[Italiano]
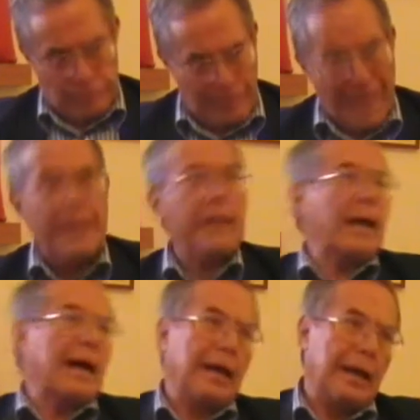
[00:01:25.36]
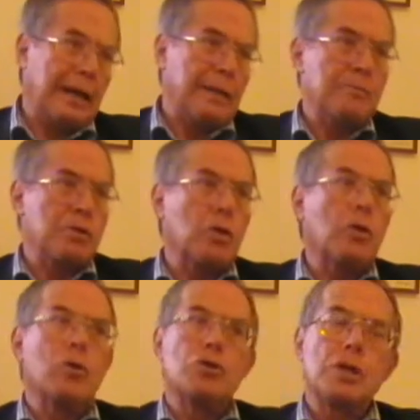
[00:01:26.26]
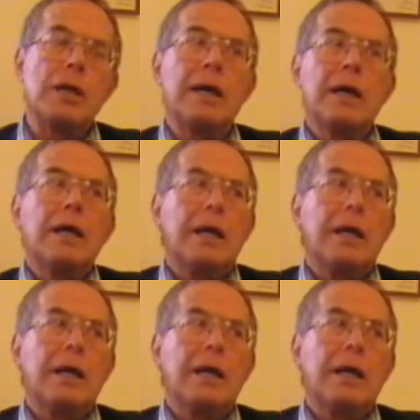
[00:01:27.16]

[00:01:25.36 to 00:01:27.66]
medica e psicologica,